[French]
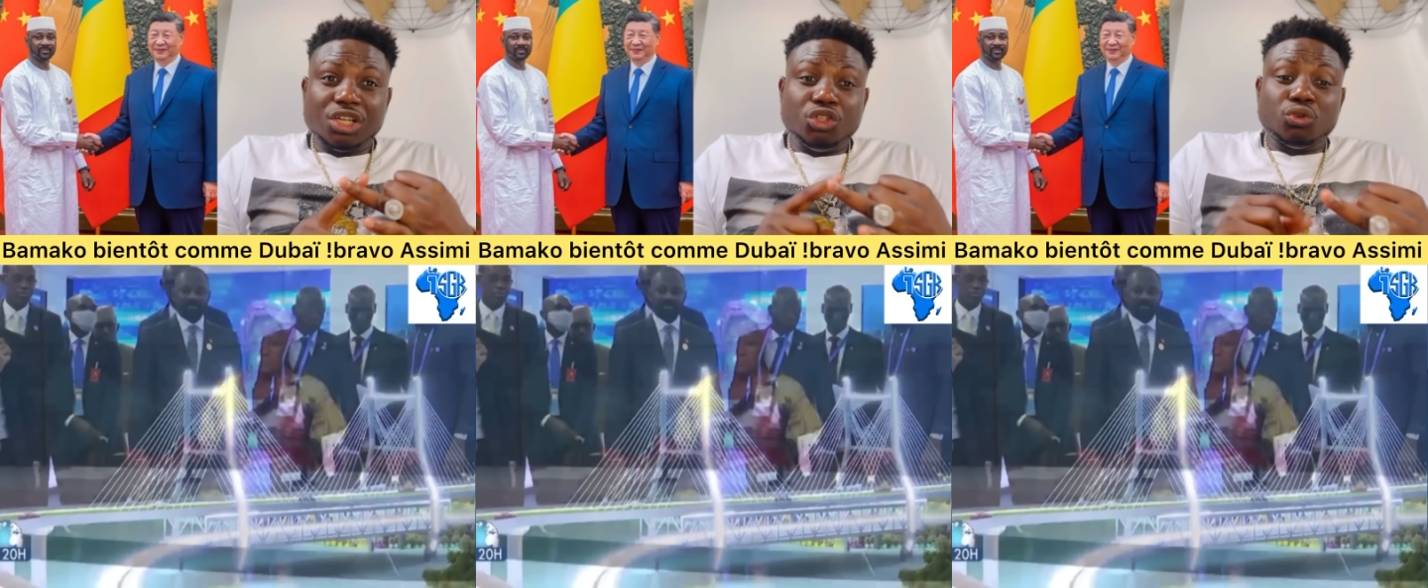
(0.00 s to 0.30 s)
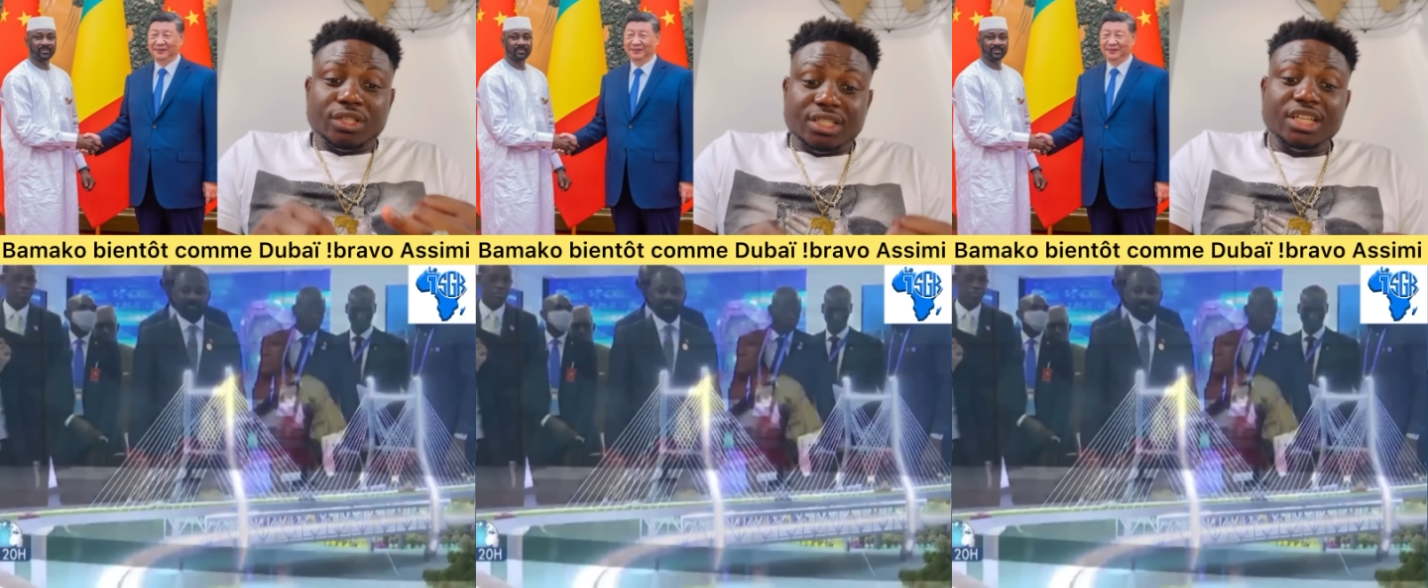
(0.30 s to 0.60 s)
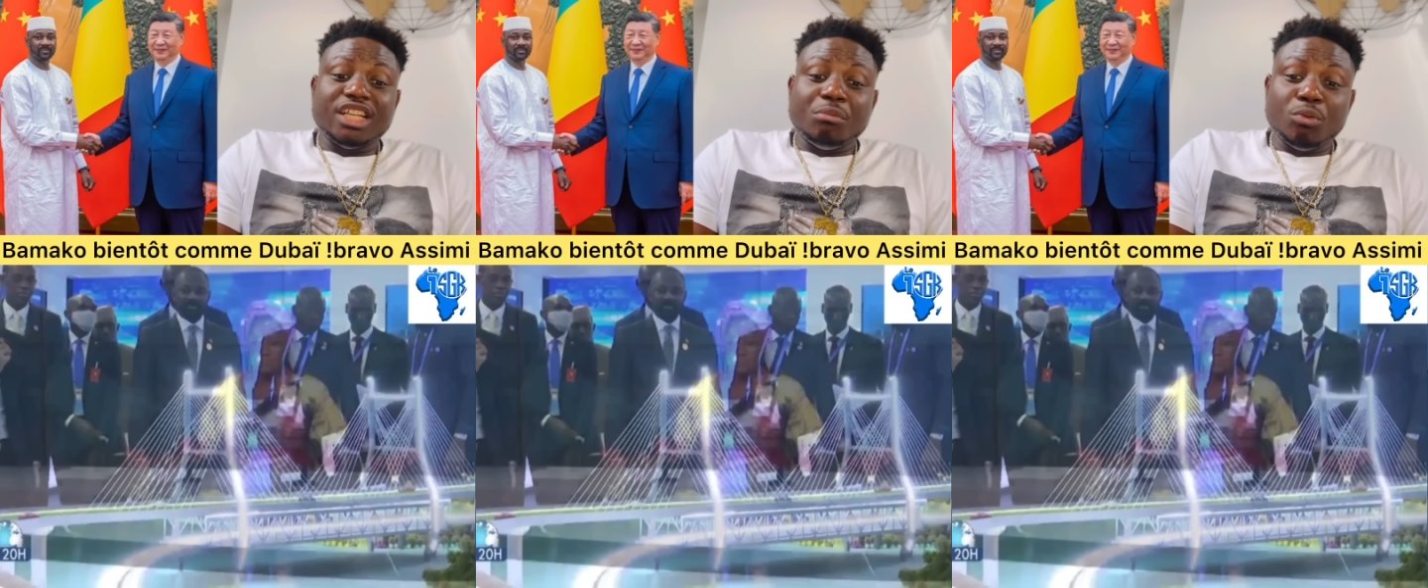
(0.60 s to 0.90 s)
Ils ont
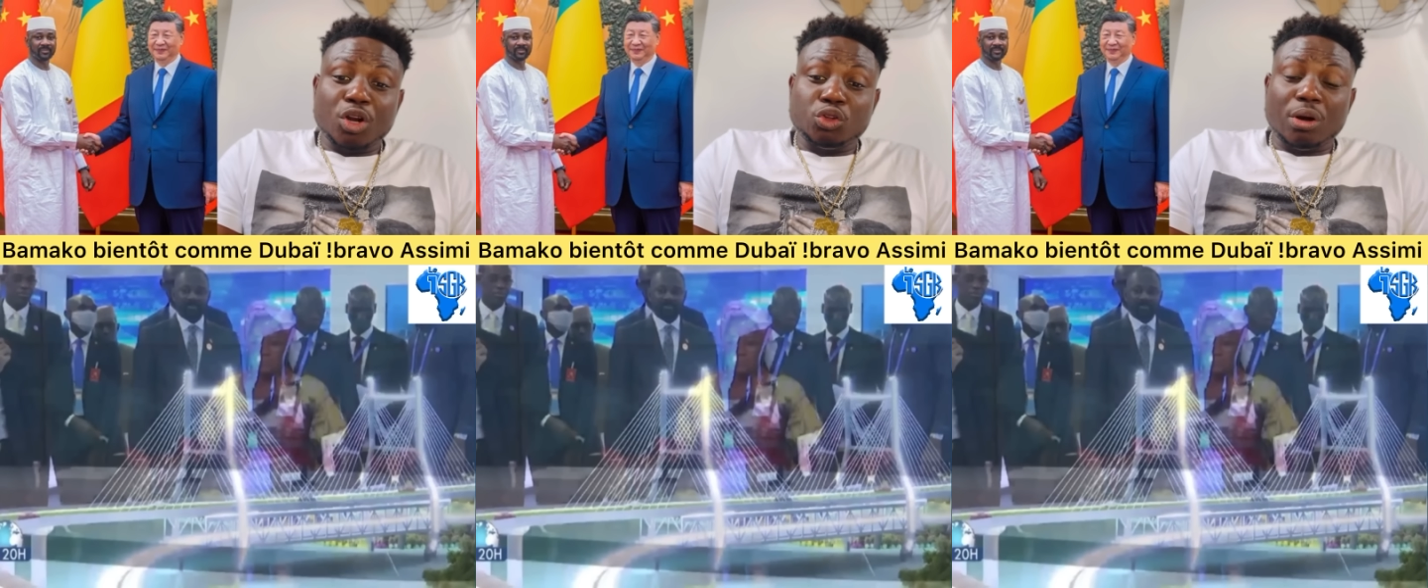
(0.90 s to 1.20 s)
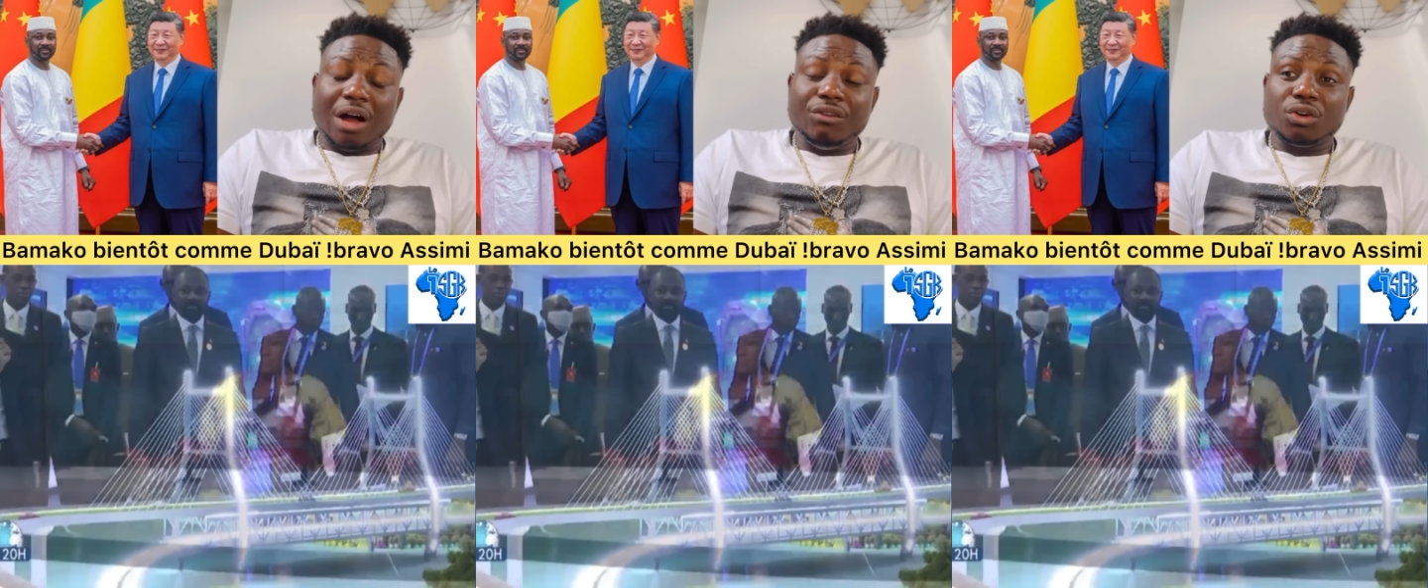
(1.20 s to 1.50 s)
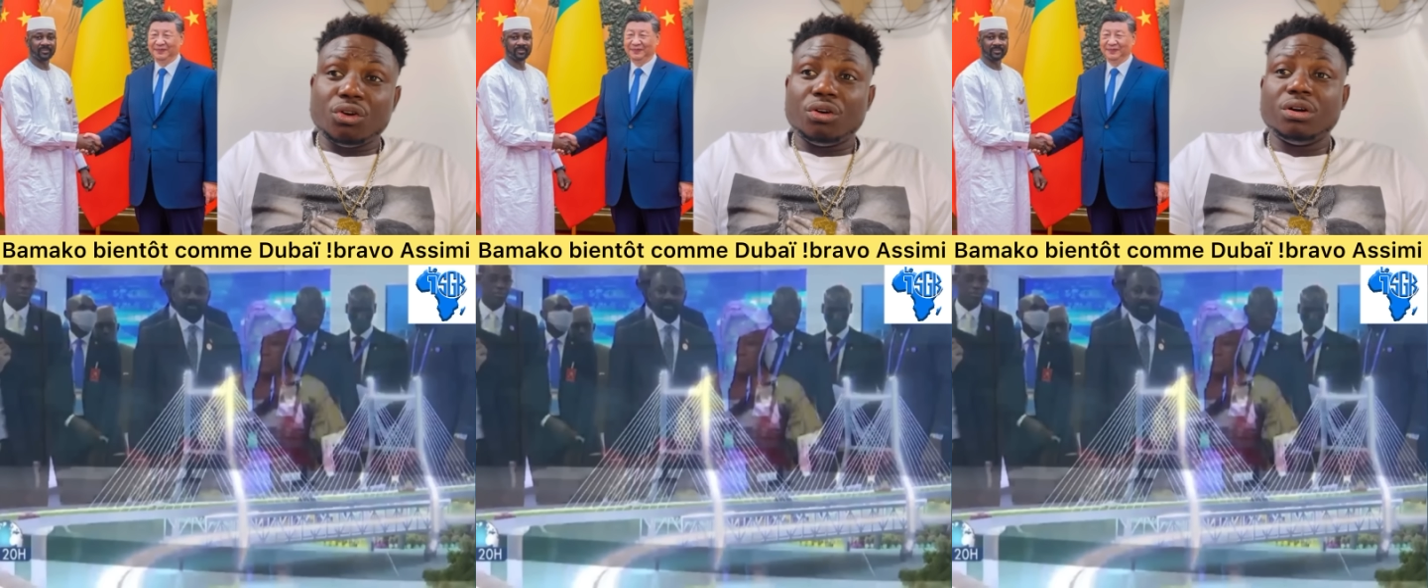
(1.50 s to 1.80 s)
signé des mémorandums avec
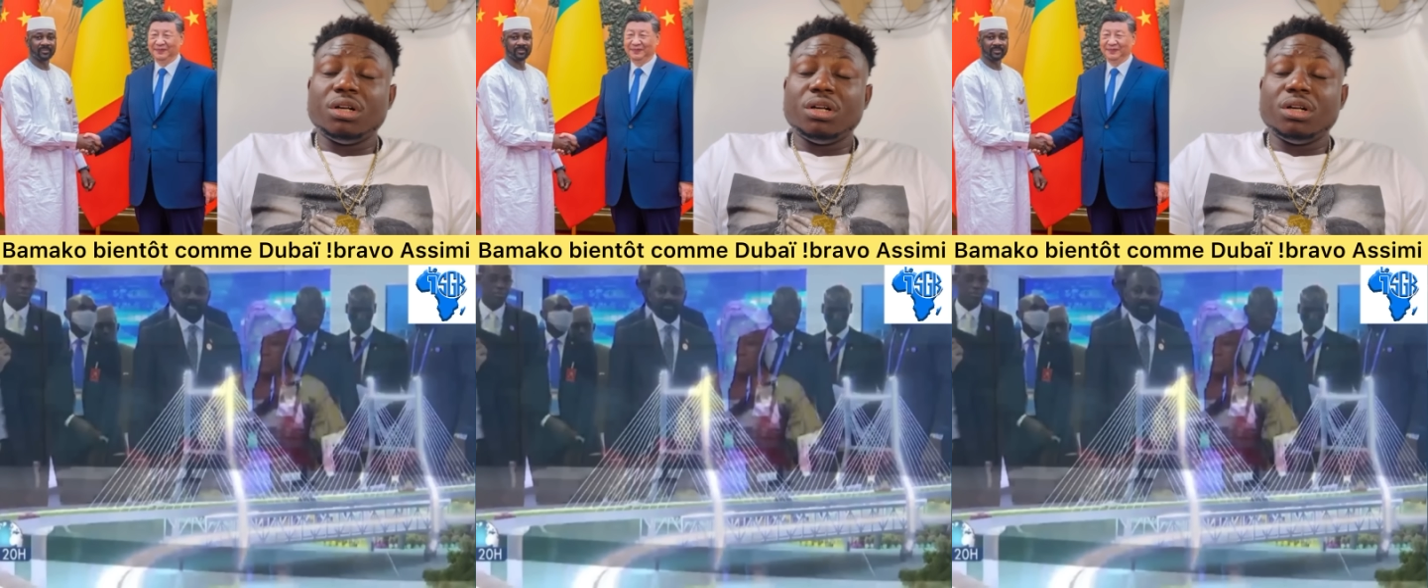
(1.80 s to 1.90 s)
euh,